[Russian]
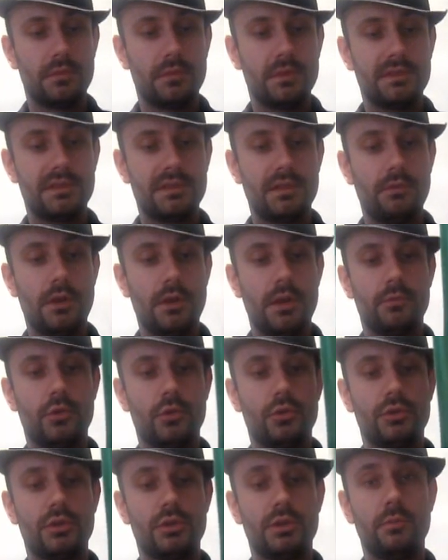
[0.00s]
Оставляем
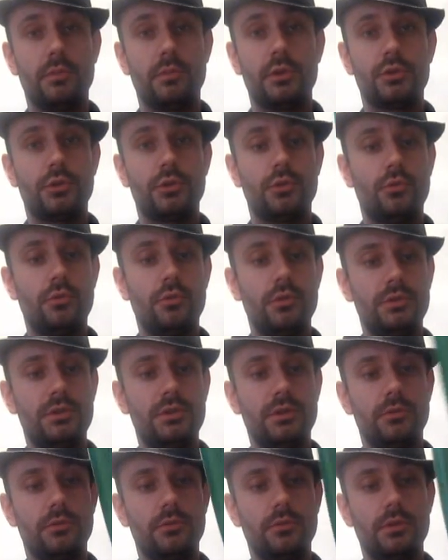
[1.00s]
тоже небольшой
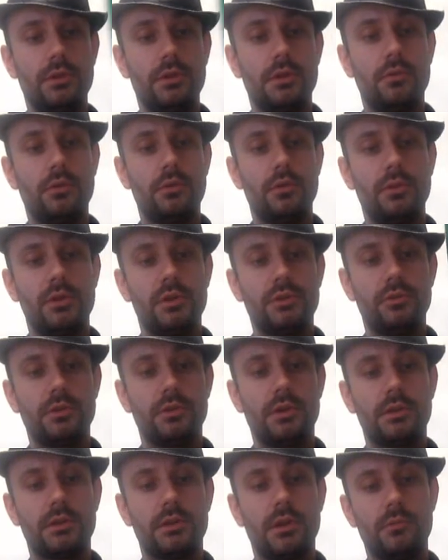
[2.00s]
кончик, но не такой большой,
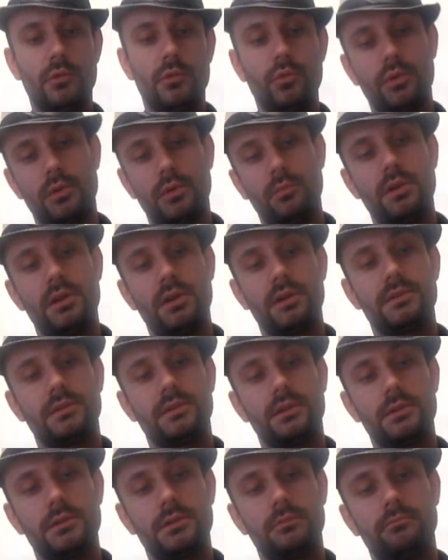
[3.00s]
как там. Ну, примерно,
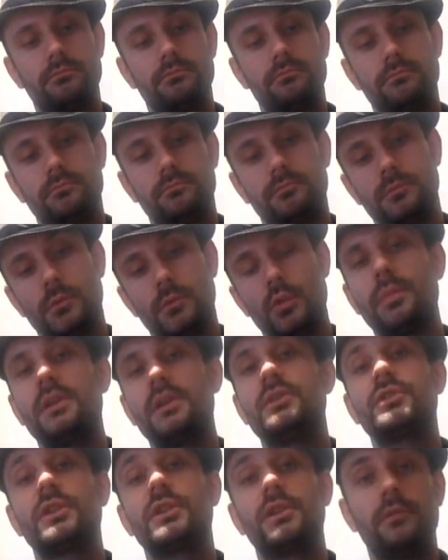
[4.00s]
скажем, ну,
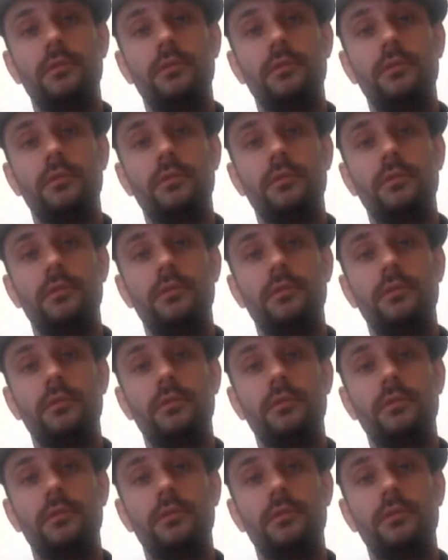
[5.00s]
пальчика